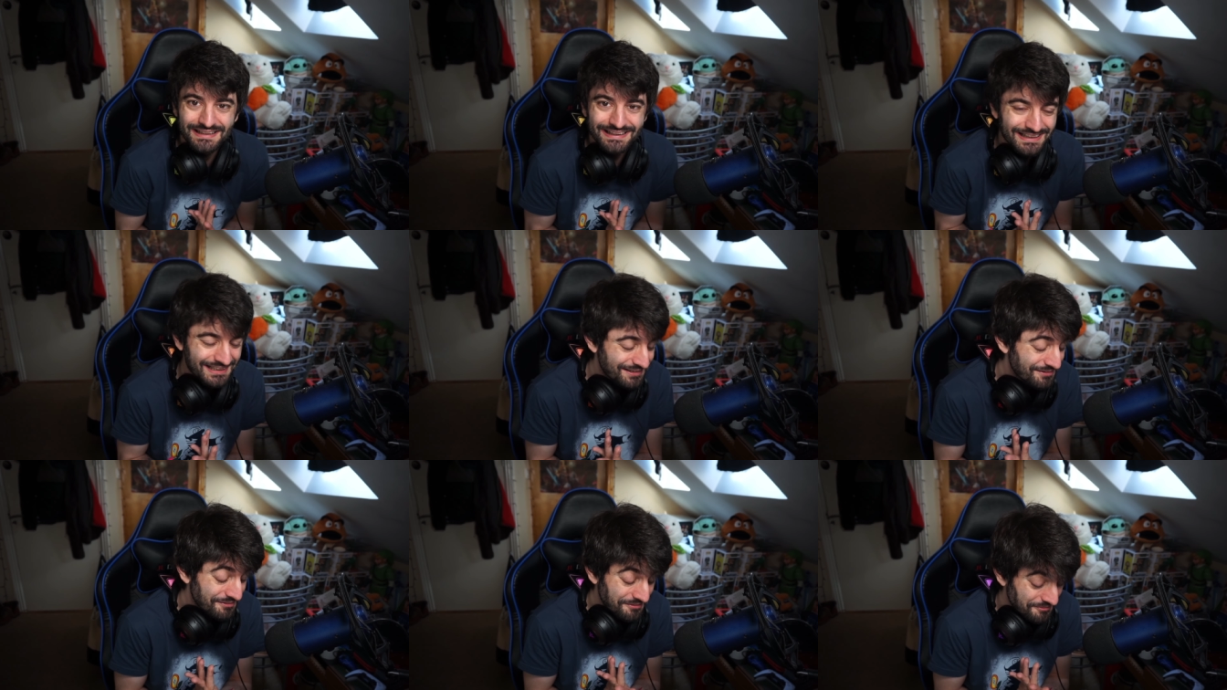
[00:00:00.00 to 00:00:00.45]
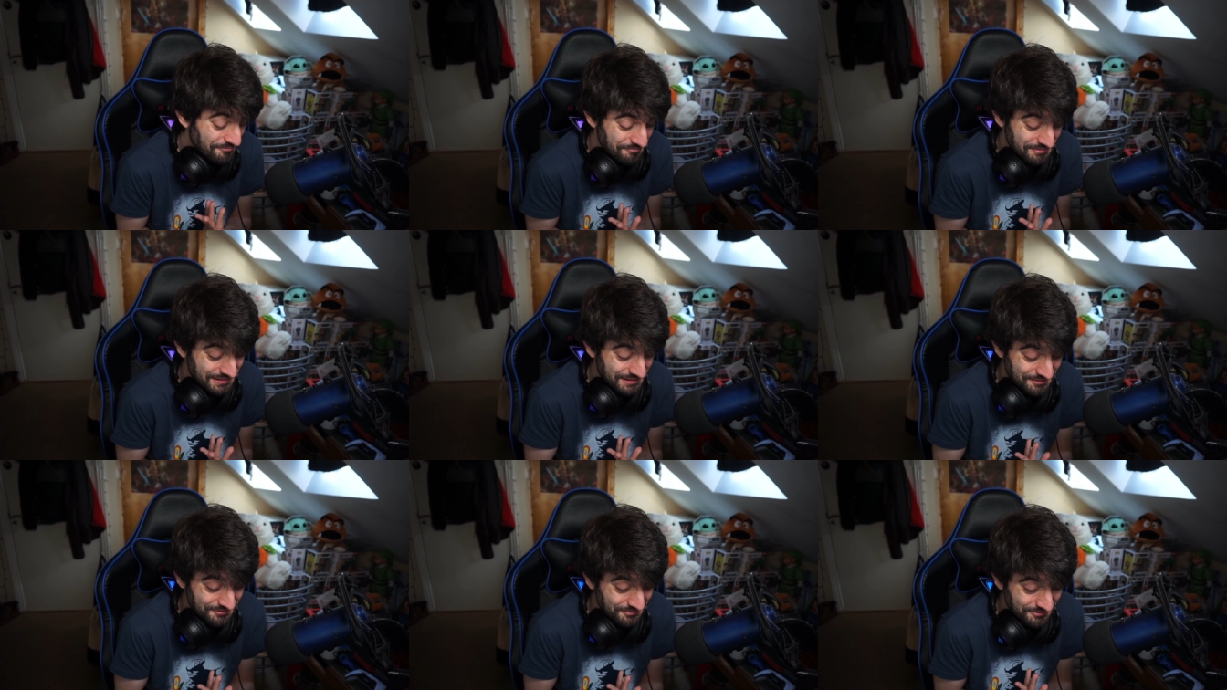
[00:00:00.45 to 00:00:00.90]
E io non
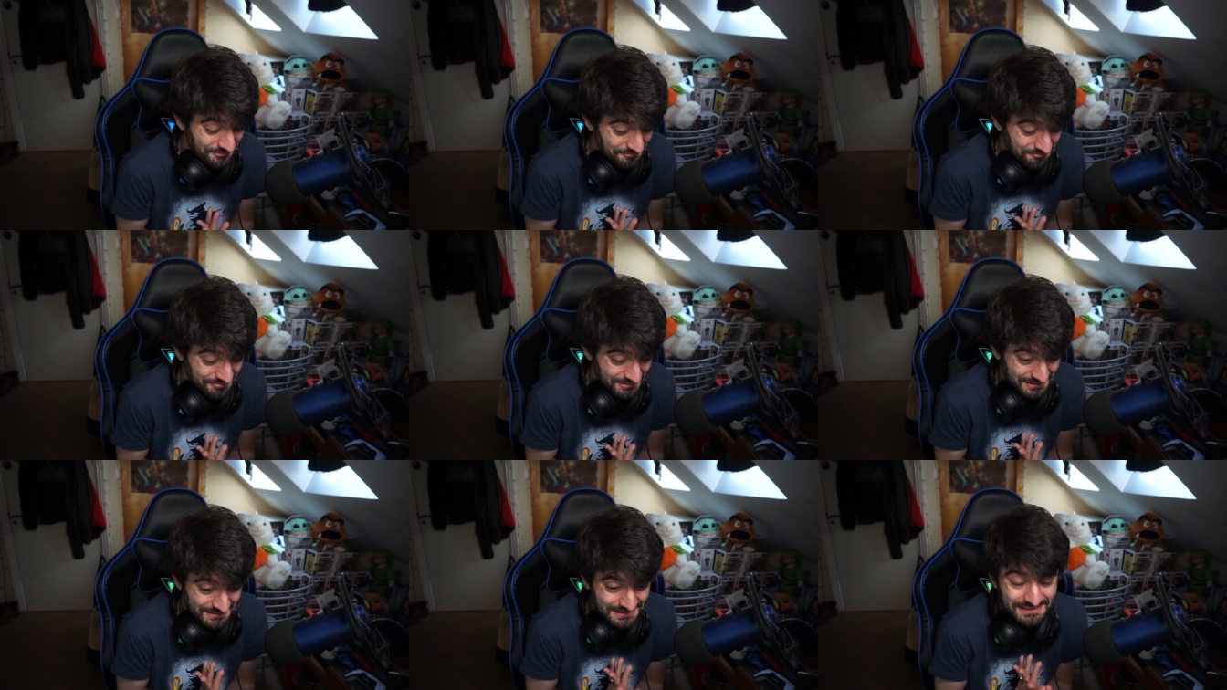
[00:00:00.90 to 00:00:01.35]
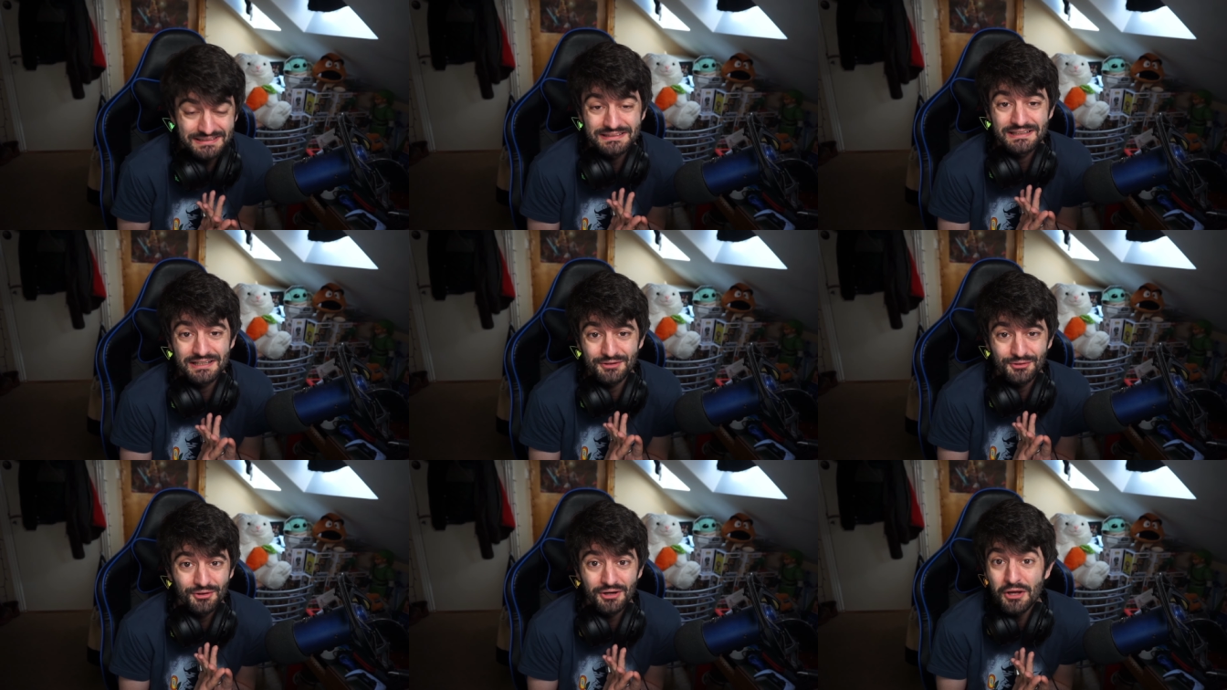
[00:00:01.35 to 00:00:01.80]
me ne ero per
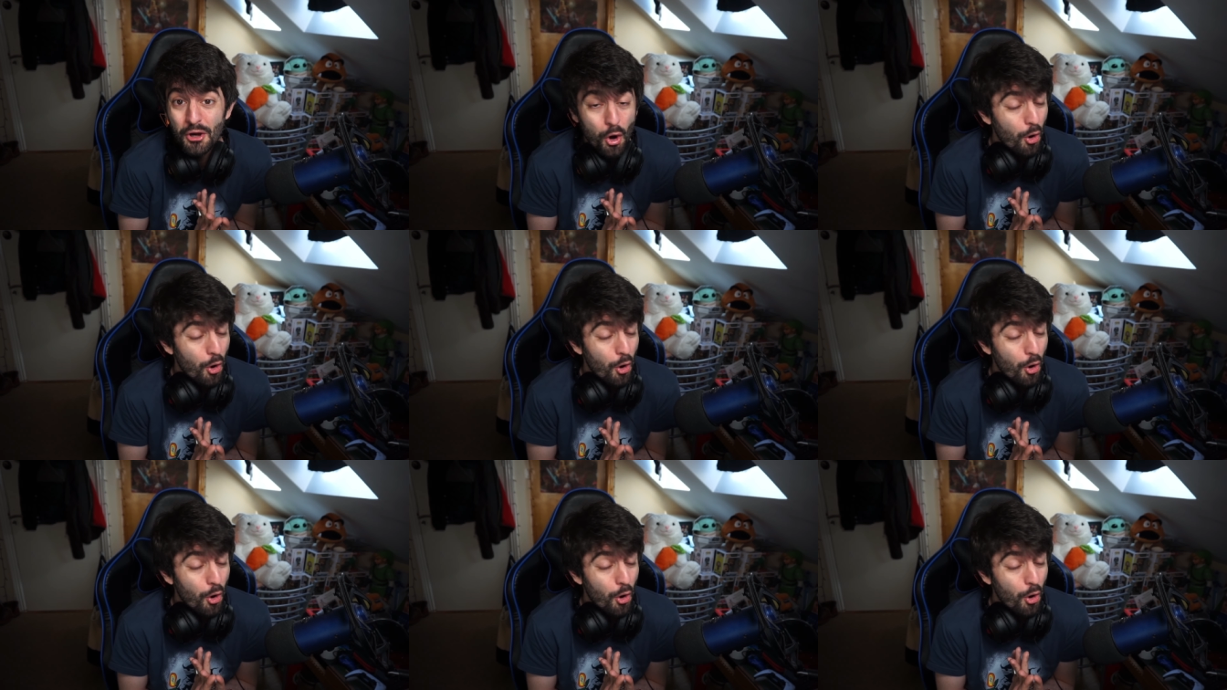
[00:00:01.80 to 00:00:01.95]
niente accorto.